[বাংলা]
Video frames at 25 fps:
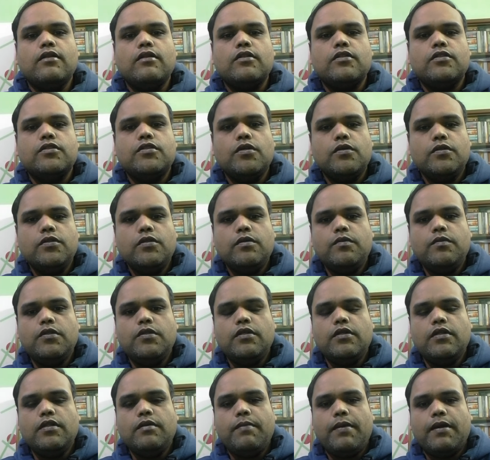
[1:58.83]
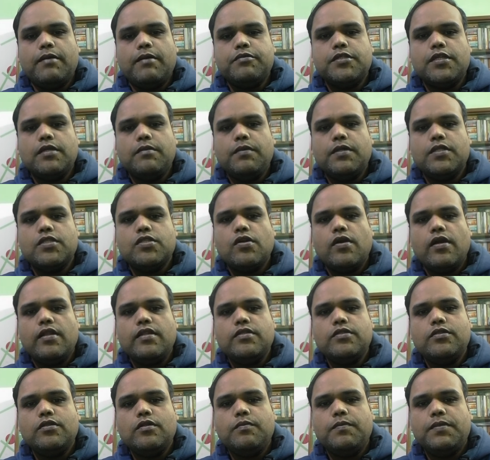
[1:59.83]
যৌথ মূলধনী ব্যবসায় বা জয়েন্ট
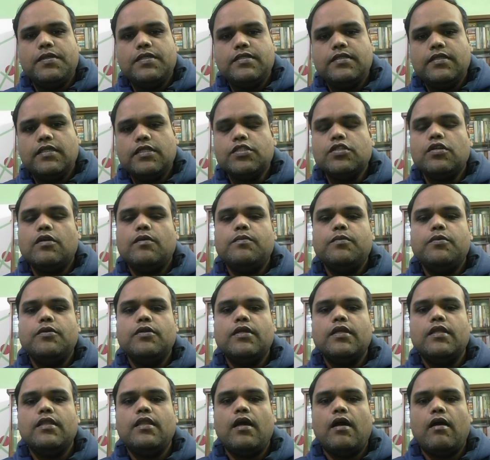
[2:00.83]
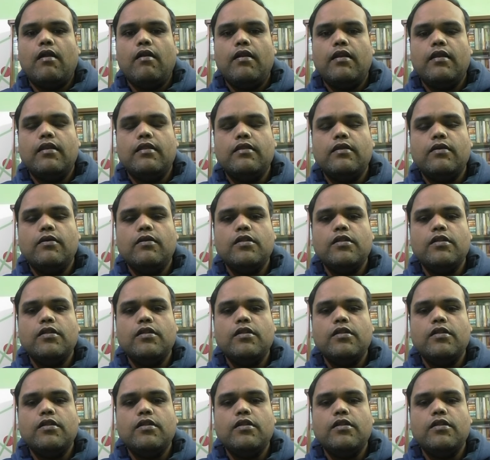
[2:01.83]
স্টক বিজনেস সম্পর্কে ধারণা নিতে হলে